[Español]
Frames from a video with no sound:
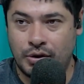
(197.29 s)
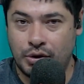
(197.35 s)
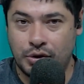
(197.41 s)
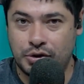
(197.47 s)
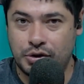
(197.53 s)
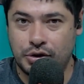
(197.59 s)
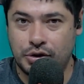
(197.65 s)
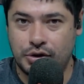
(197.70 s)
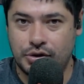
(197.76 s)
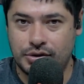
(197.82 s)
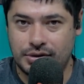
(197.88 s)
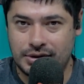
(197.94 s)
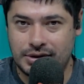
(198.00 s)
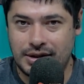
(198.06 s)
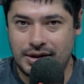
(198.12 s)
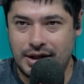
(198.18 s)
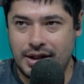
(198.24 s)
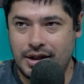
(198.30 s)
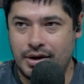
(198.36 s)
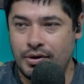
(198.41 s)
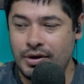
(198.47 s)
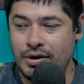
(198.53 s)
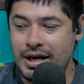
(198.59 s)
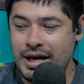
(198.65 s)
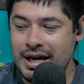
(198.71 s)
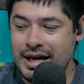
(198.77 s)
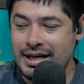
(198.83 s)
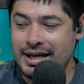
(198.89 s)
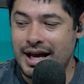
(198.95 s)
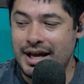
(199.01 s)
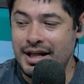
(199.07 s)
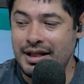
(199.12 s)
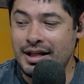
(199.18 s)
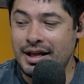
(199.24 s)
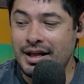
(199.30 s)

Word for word: nosotros, ¿se entiende, Y ahí